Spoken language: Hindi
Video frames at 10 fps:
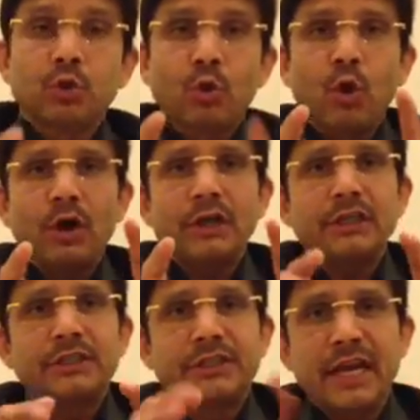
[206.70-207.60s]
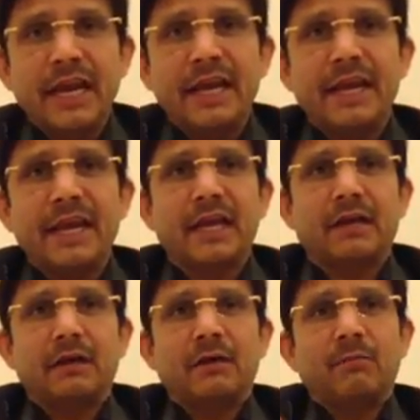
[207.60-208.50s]
तो ये
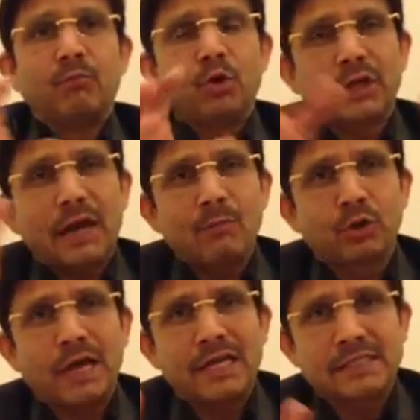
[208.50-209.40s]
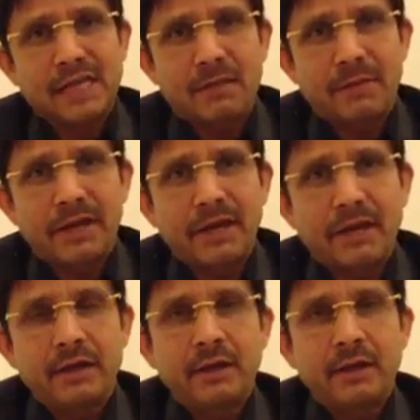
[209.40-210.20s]
एक मोटा मोटा हिसाब है